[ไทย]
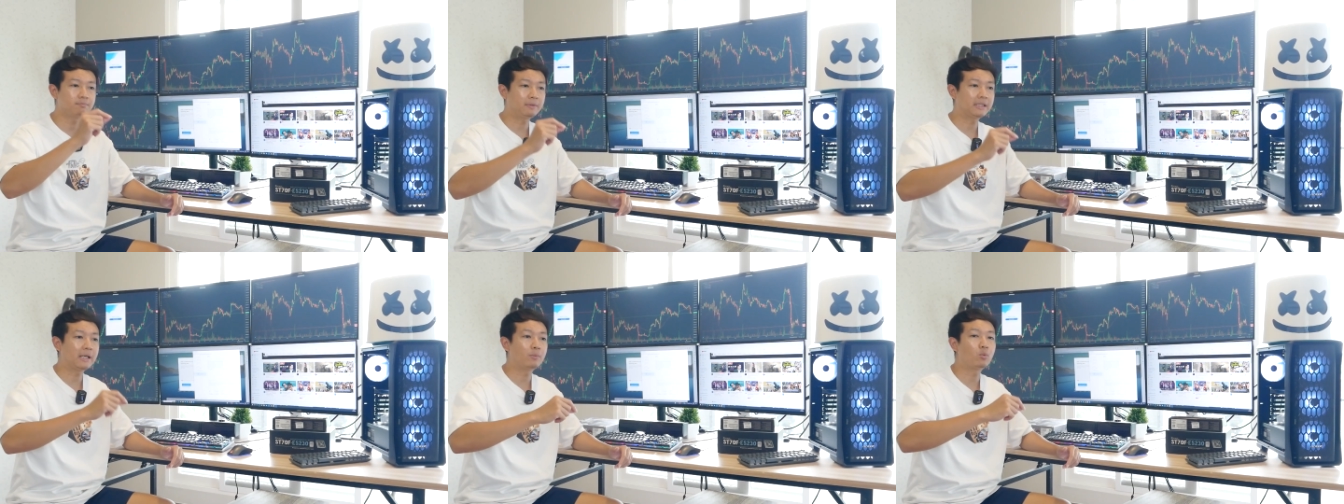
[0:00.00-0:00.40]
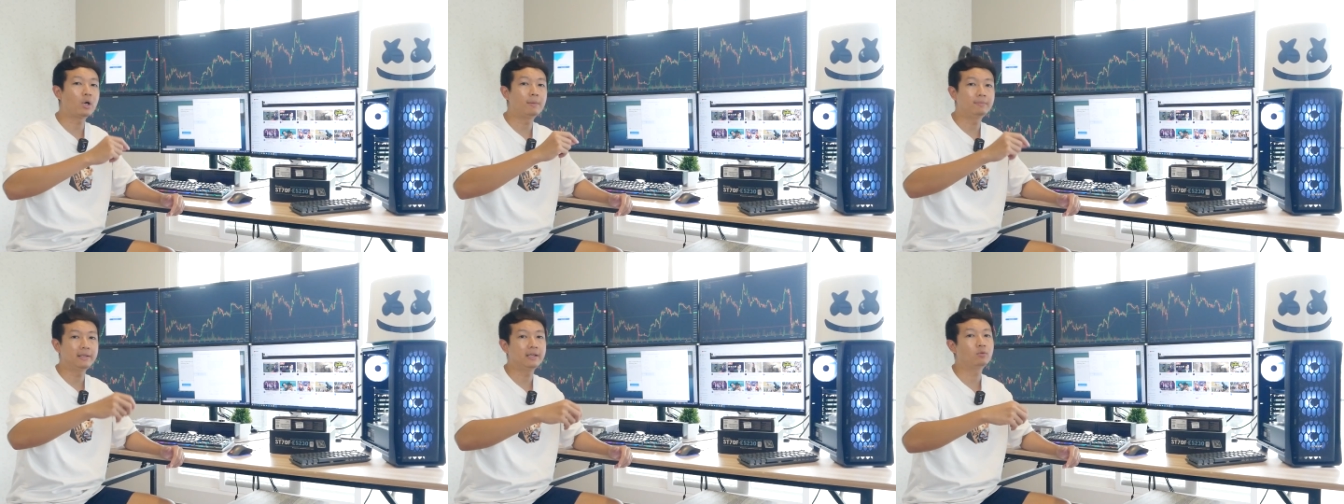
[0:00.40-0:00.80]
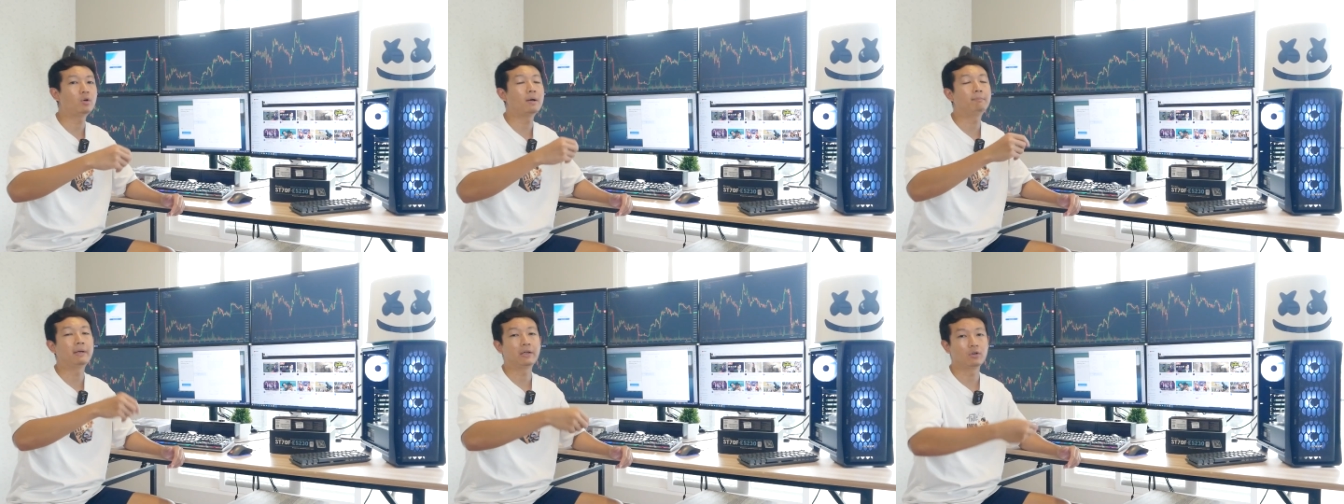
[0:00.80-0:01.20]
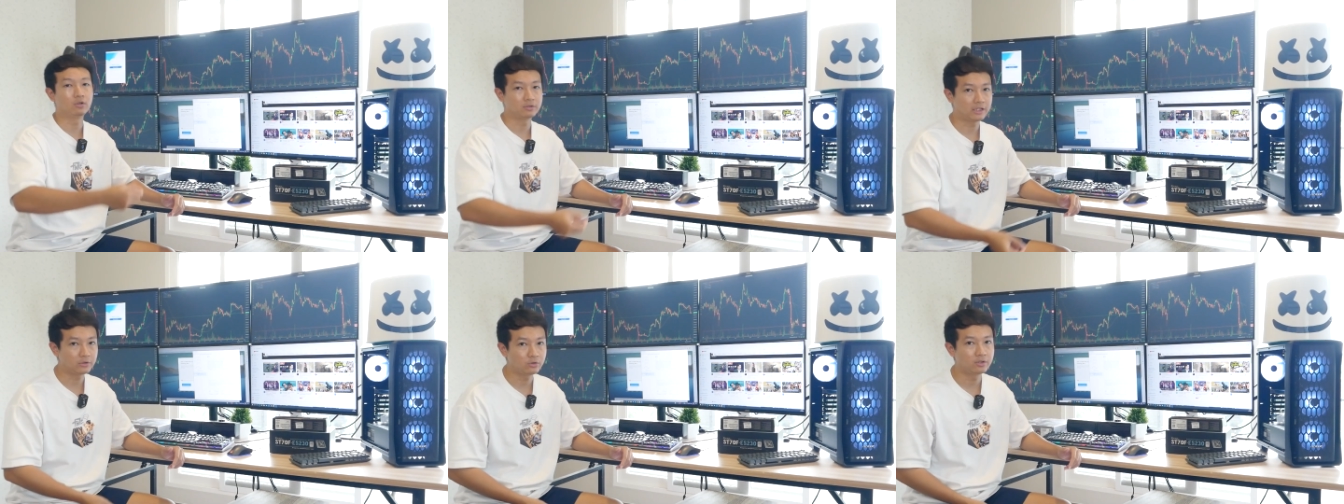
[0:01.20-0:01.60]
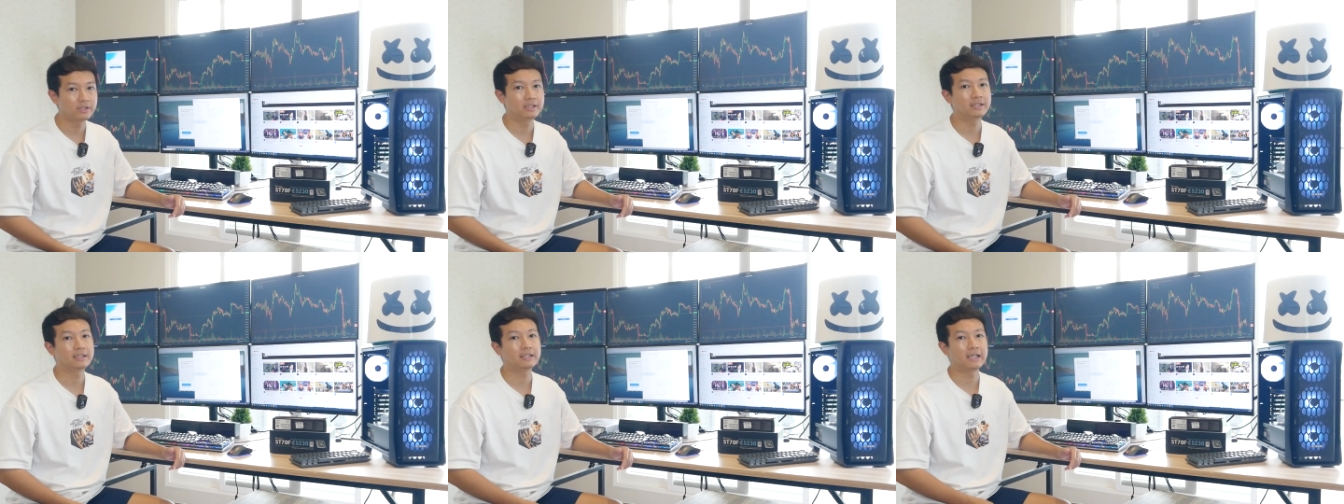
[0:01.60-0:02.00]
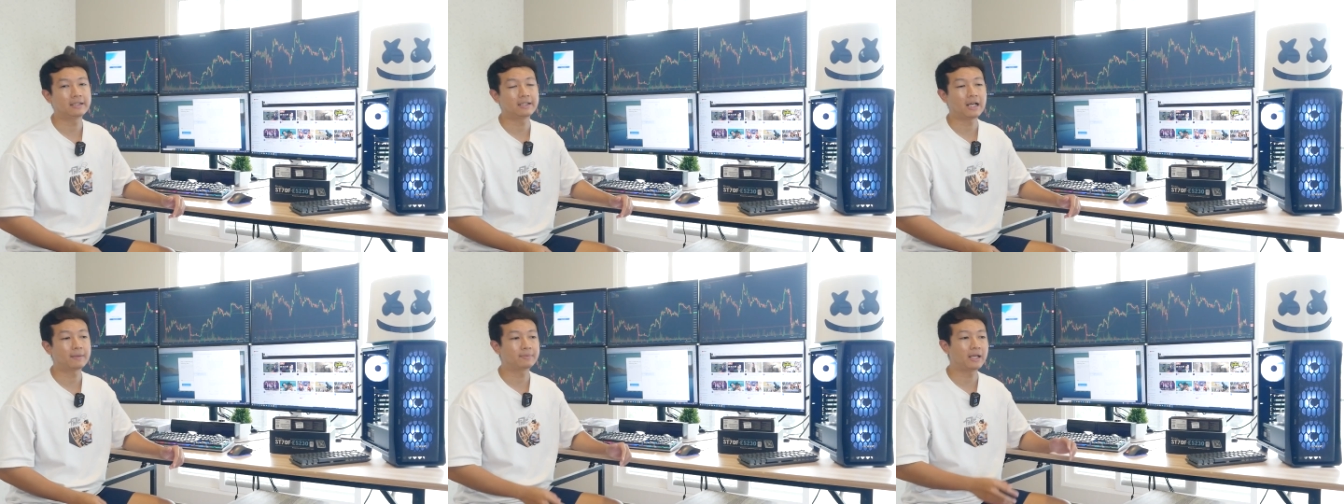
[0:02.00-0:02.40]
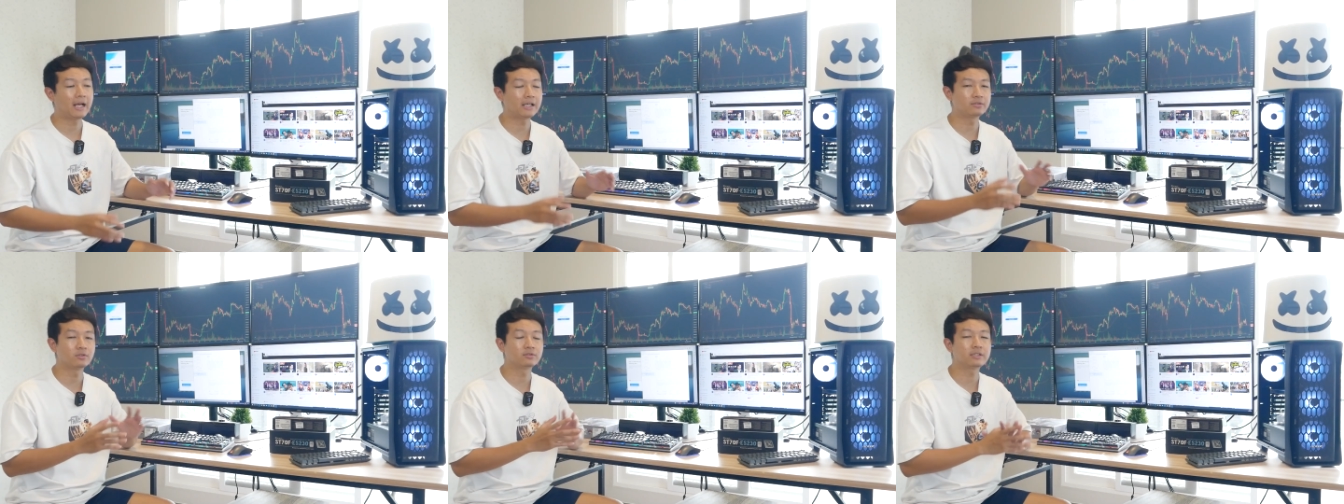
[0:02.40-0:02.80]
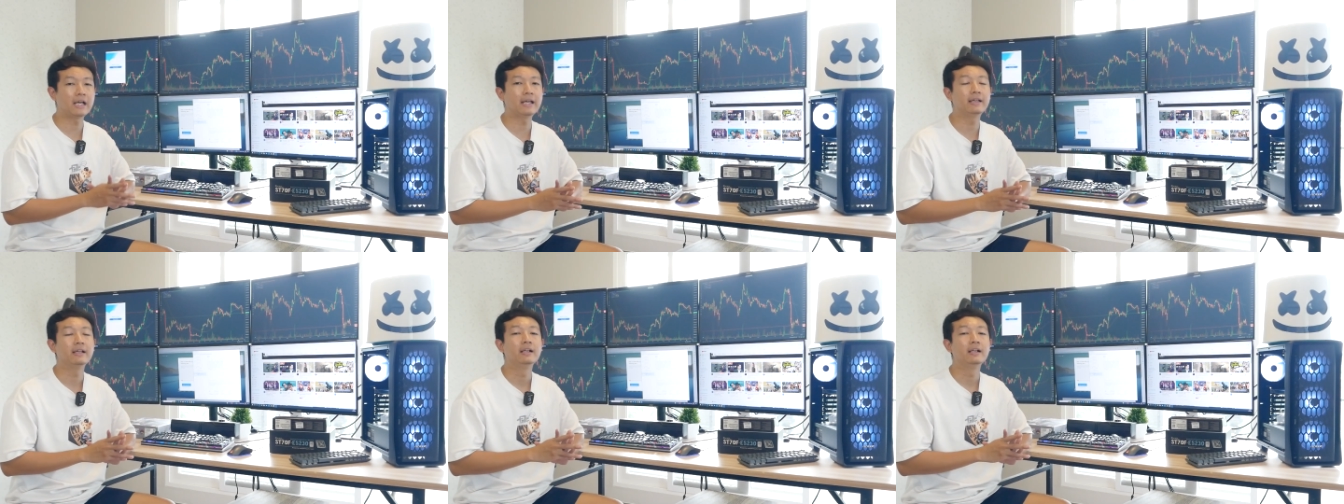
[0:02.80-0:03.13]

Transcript: ไปตามความแรงความใหม่ของเทคโนโลยีนั้นๆนะครับถ้าใครสนใจ